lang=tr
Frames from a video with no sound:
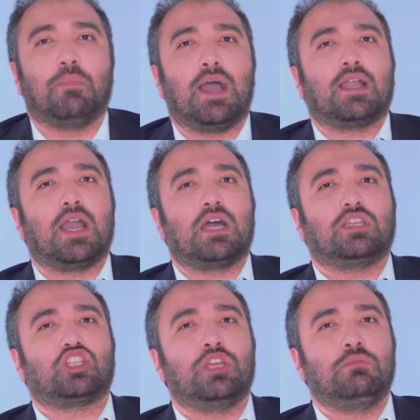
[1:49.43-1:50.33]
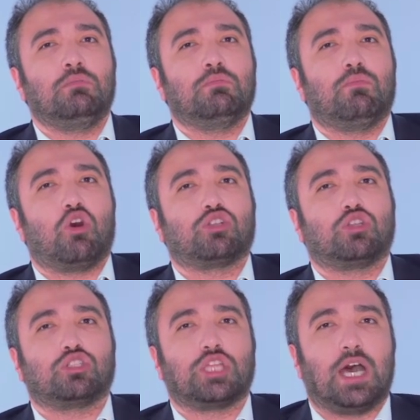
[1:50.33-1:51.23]
Bak kardeşim
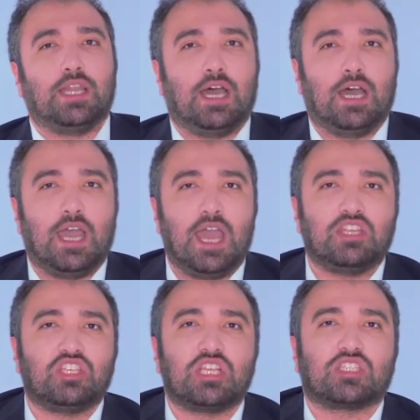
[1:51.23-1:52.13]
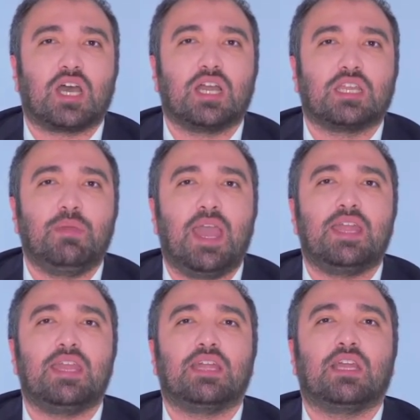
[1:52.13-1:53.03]
Mordor Dağı'na, Erciyes Dağı gibi
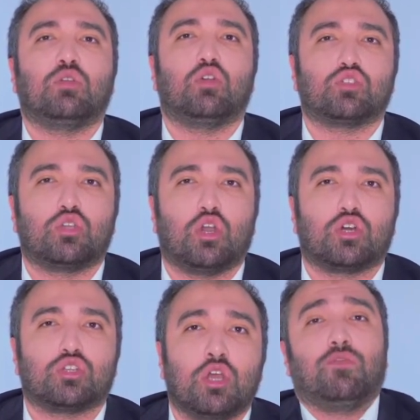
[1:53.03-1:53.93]
her yerden gözüküyor.